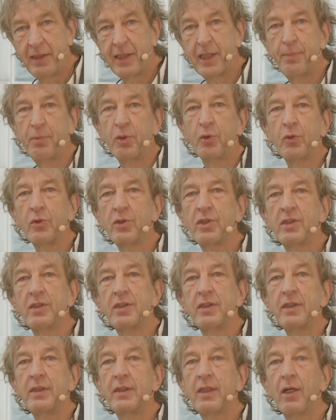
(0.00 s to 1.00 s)
Ich begrüße
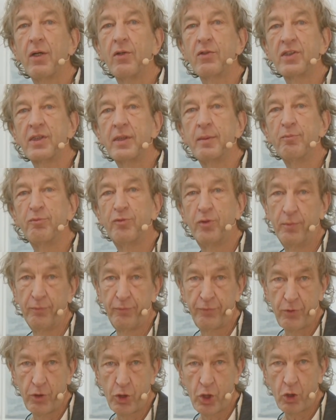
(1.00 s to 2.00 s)
Sie aus dem
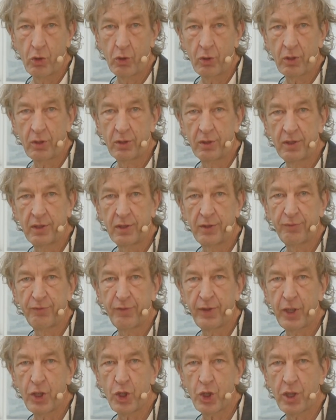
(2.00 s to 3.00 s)
fünften Stock des
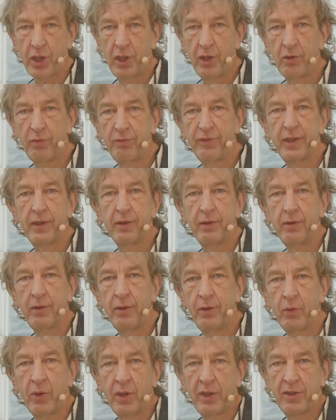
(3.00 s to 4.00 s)
frisch renovierten
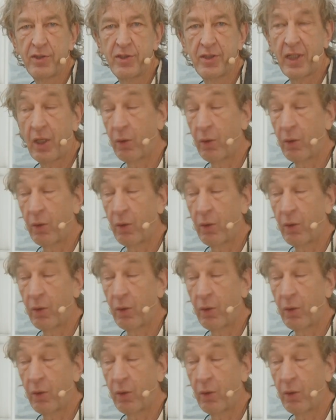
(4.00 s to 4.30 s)
Johannes